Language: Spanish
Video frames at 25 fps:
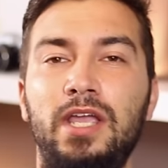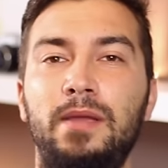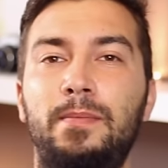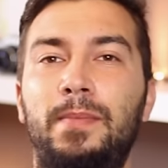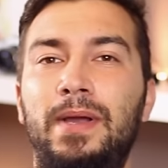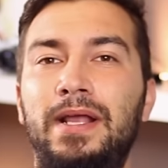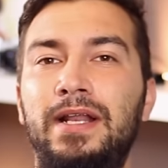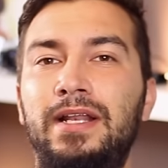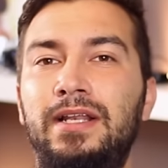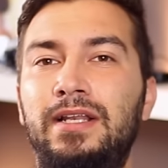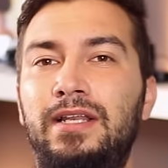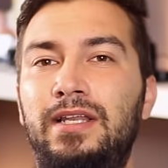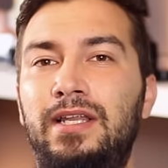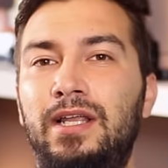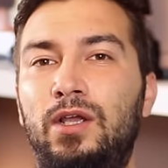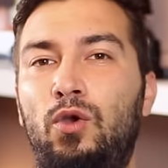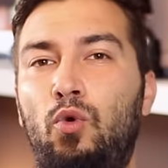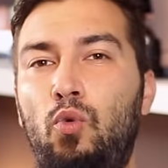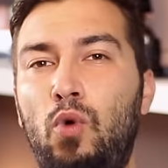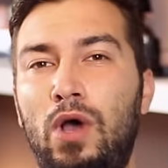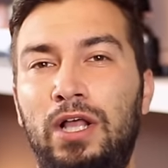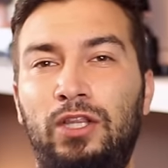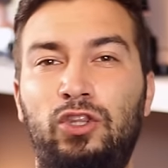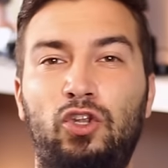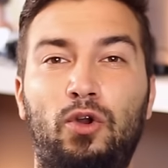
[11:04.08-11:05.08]
y
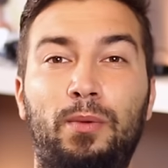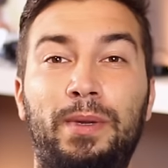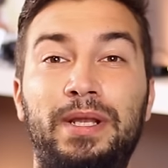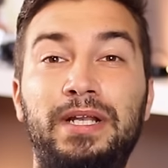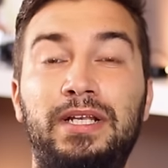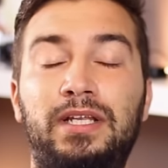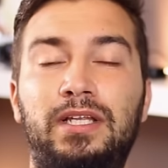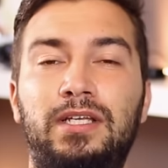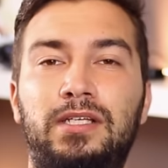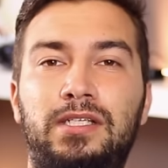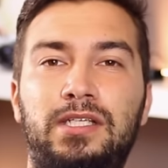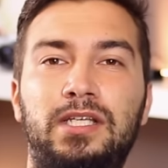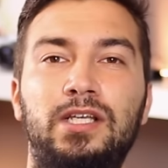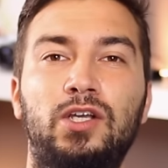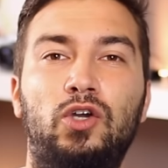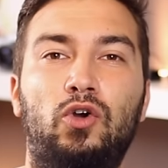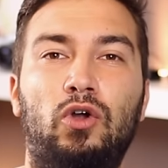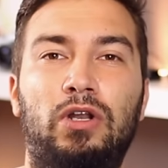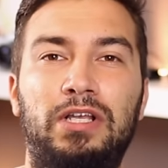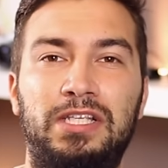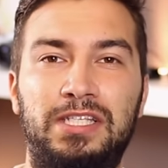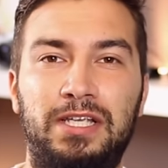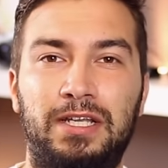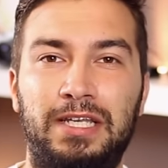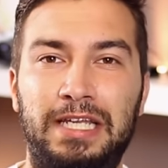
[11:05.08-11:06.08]
24,
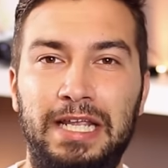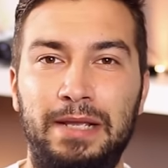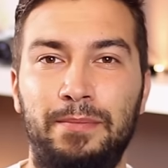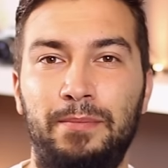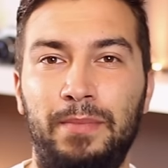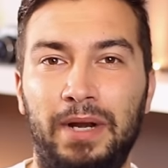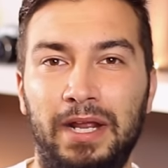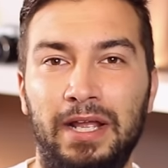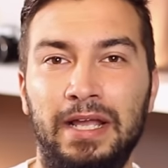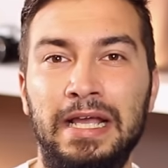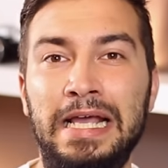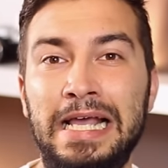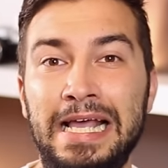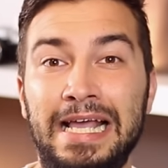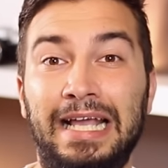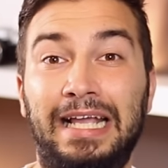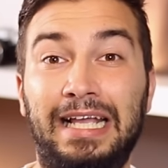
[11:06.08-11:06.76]
25 de septiembre,